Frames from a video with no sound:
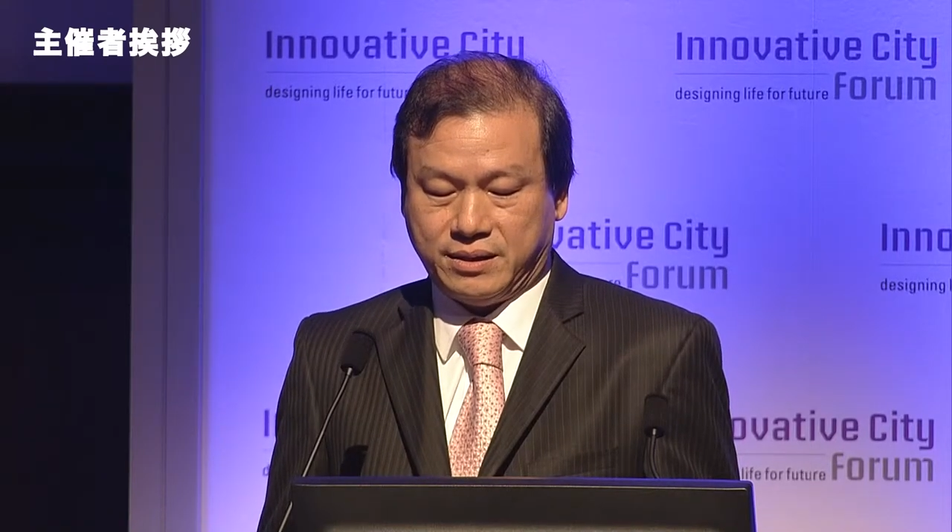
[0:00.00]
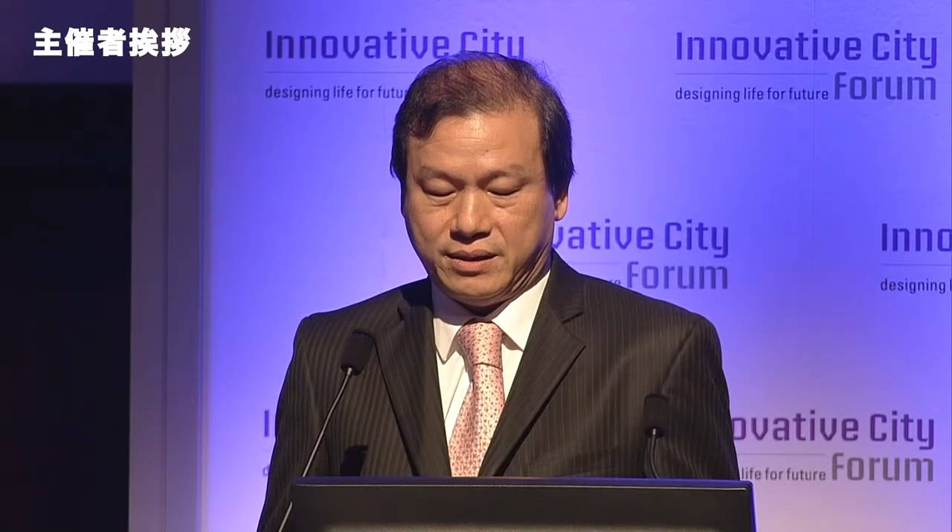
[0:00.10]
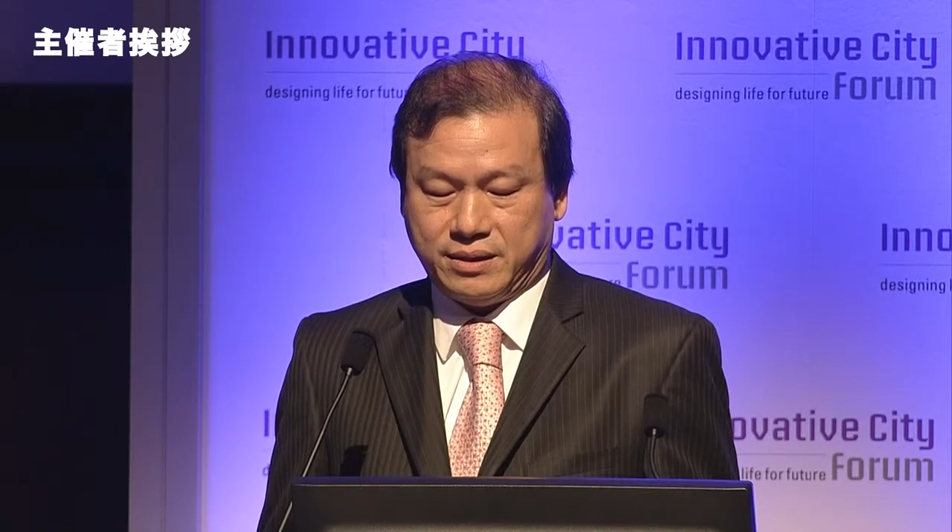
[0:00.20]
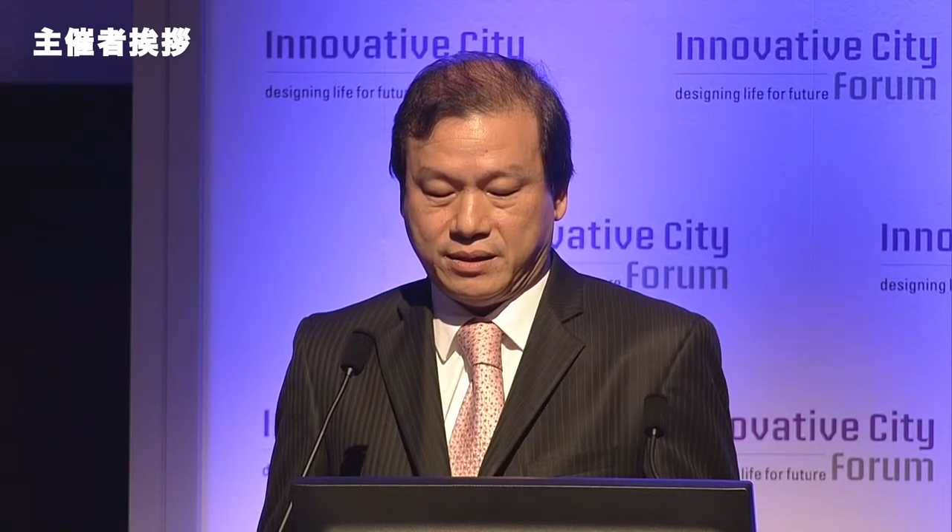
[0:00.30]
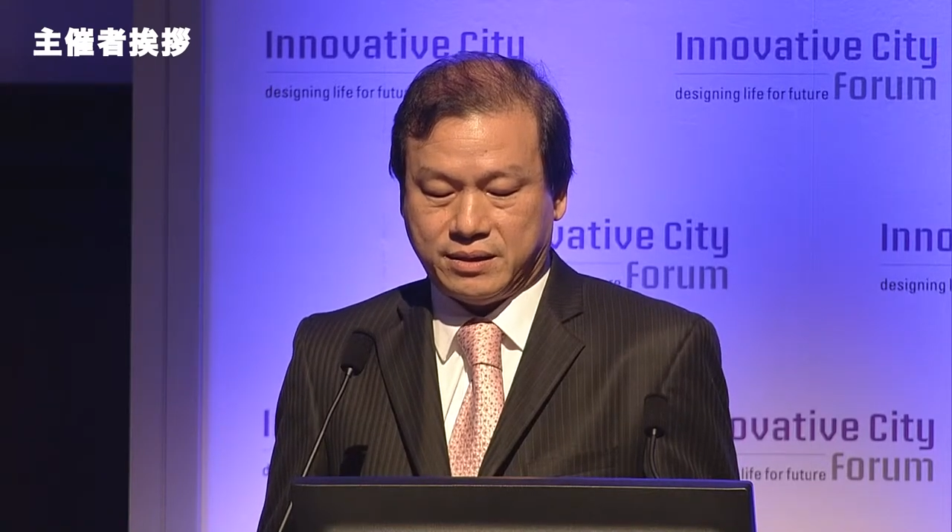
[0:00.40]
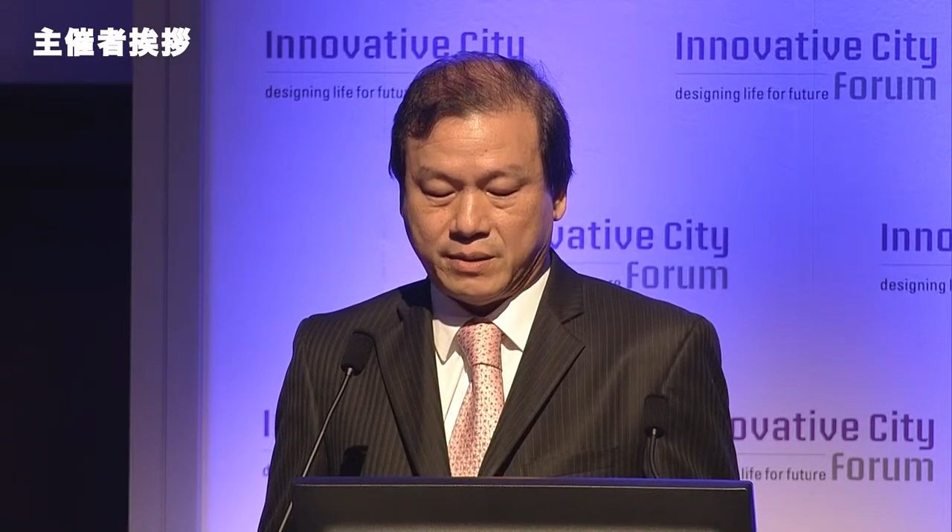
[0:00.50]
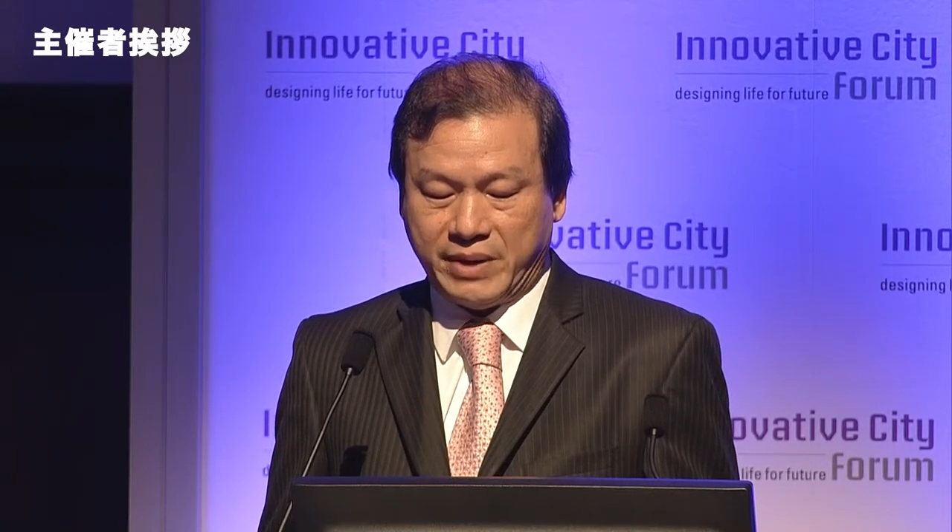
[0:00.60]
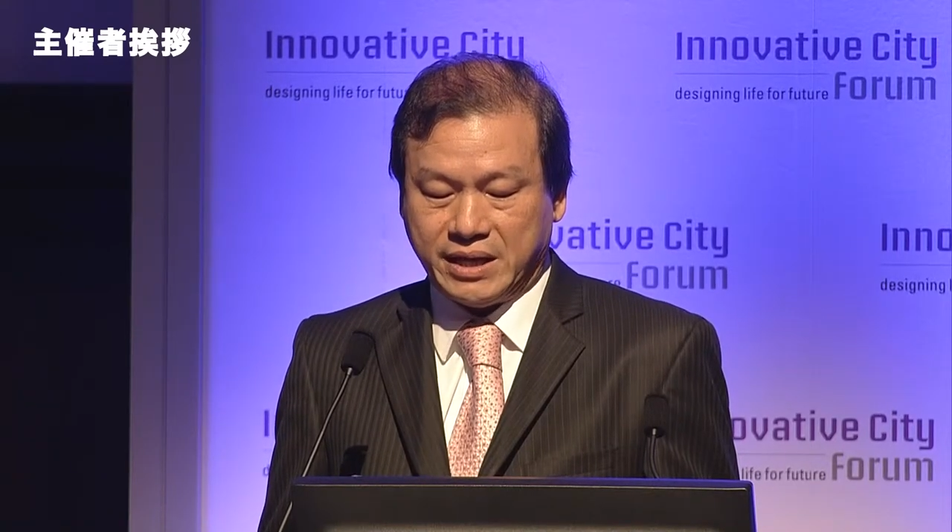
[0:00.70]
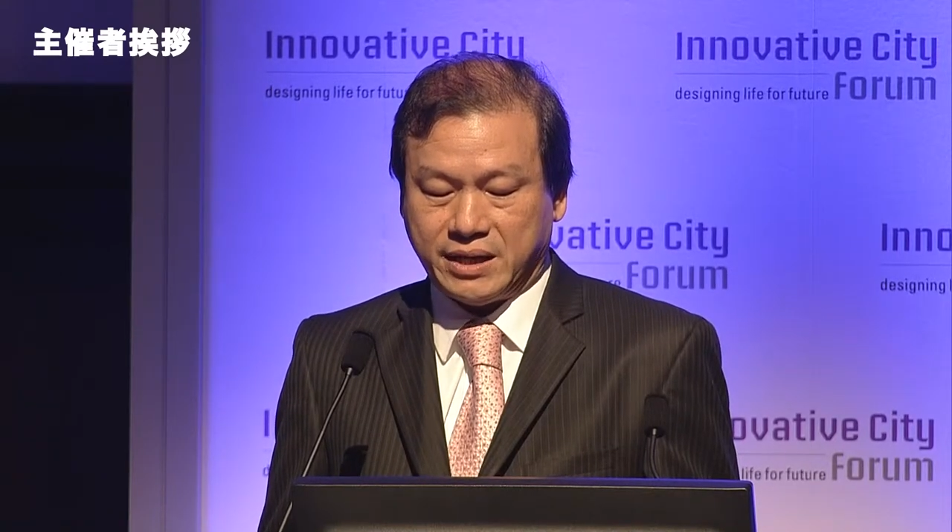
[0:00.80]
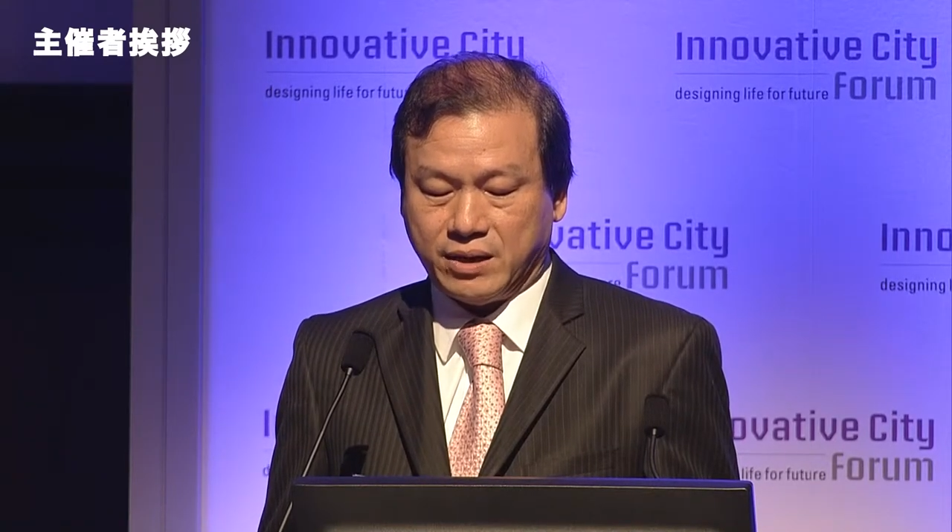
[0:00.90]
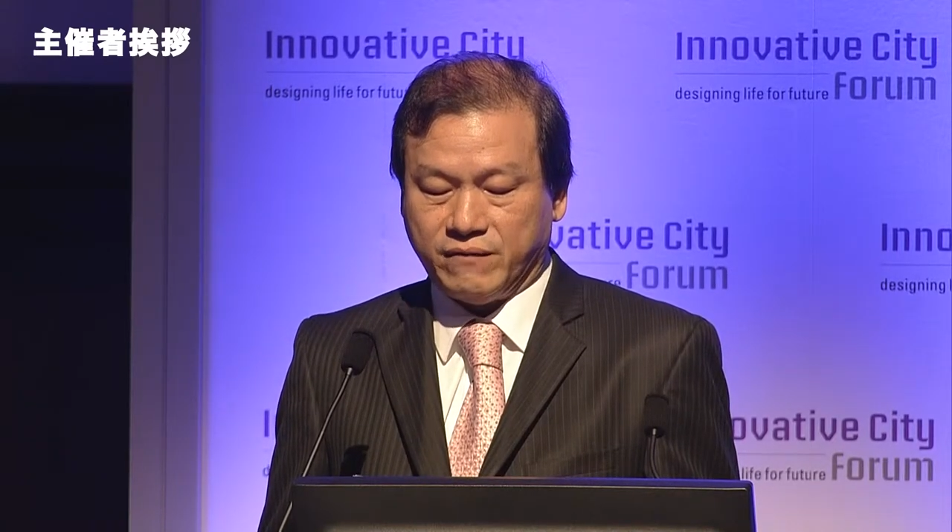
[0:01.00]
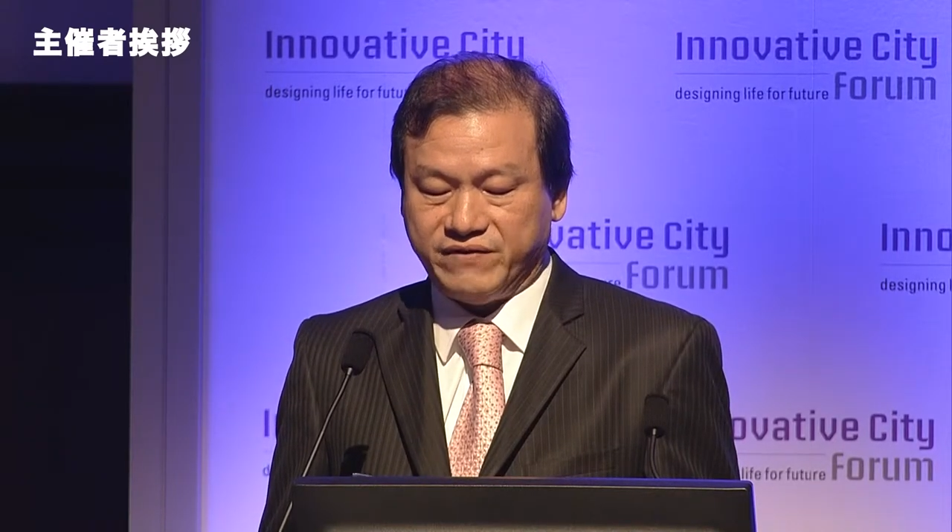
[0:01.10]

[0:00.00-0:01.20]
現代美術